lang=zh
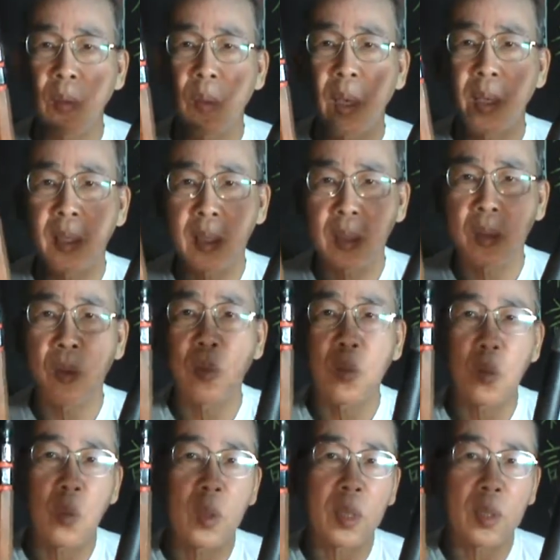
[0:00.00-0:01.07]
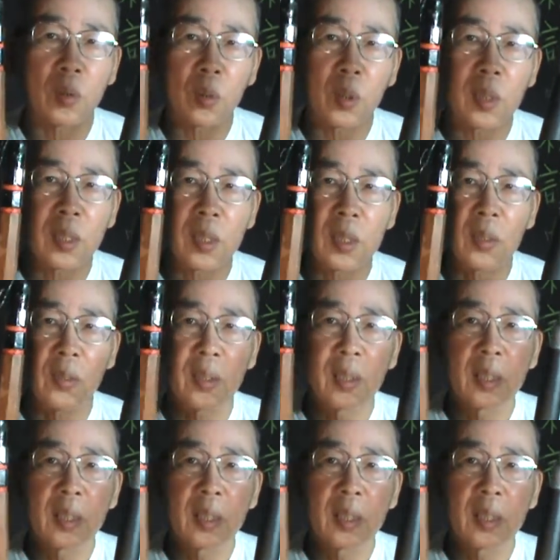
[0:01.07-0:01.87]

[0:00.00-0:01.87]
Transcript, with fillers: 快，因此就做了很多的这种，